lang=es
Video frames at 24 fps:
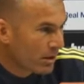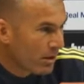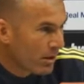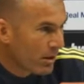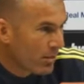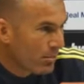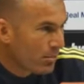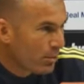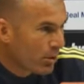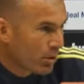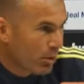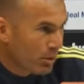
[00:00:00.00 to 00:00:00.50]

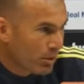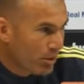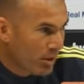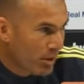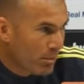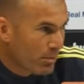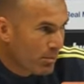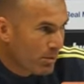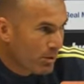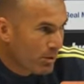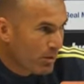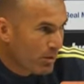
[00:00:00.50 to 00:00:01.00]
en poco
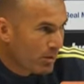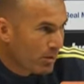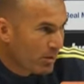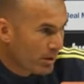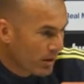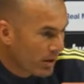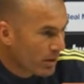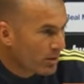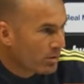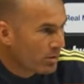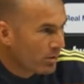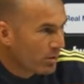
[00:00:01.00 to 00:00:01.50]
tiempo
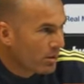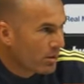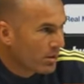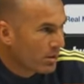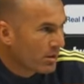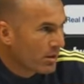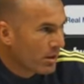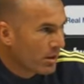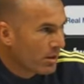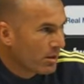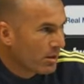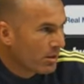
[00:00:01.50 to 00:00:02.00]
y esto
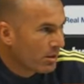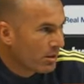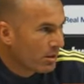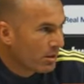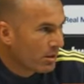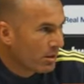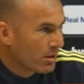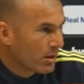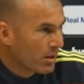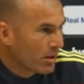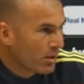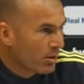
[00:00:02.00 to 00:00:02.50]
es el,
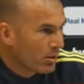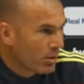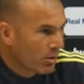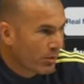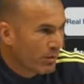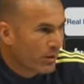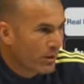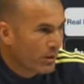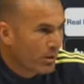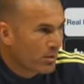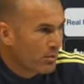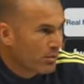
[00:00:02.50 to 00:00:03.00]
lo
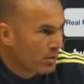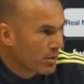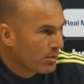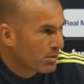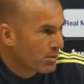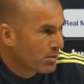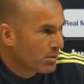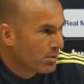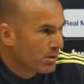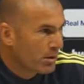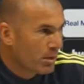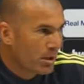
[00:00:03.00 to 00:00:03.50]
fallo
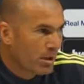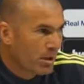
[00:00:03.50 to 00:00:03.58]
nuestro.